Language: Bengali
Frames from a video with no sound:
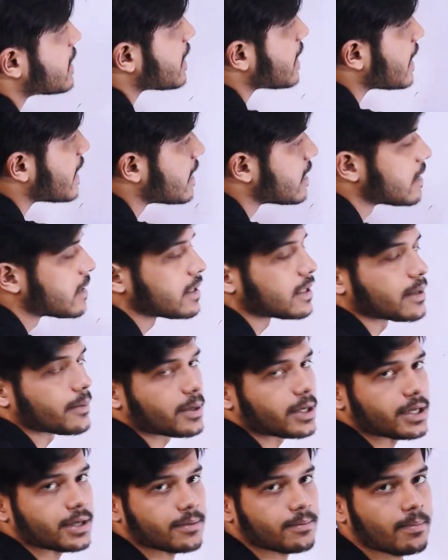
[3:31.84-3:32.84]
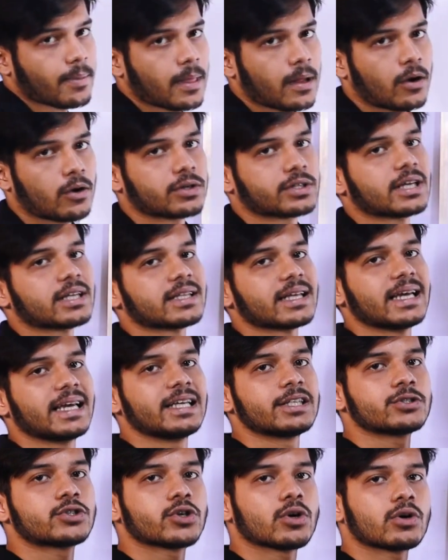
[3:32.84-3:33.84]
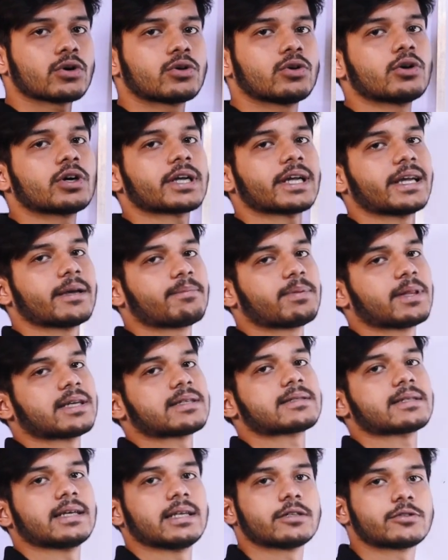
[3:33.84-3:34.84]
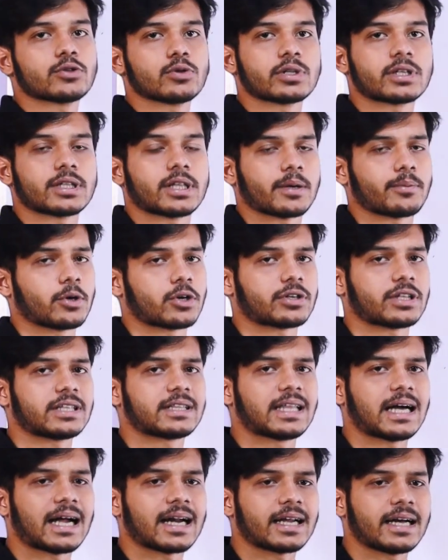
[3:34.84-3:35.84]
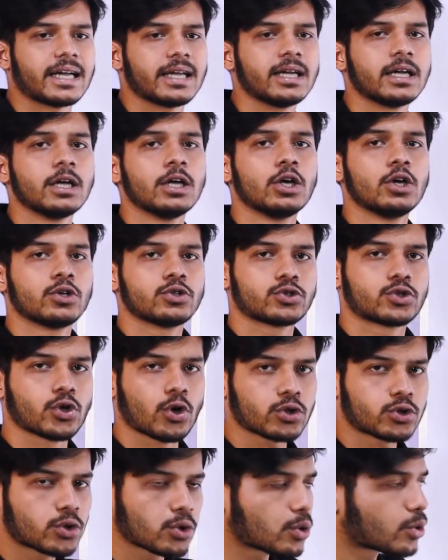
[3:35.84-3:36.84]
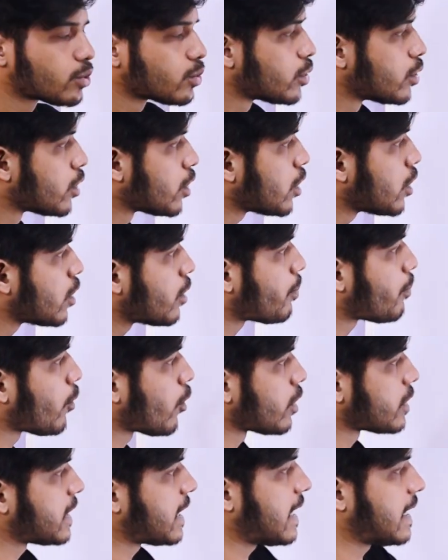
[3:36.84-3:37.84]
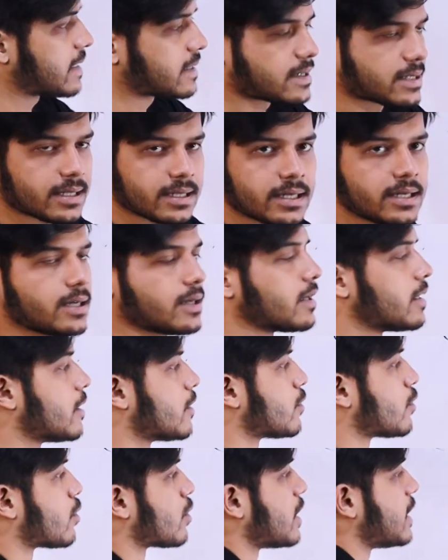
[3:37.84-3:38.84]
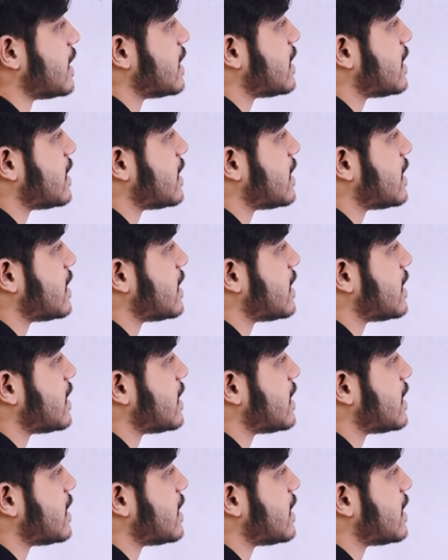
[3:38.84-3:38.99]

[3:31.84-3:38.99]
একটি এন দিতে পারি অর্থাৎ এন সংখ্যক এ প্লাস এল চলতে থাকবে অর্থাৎ ধারায় যতগুলো পদ আছে ধরে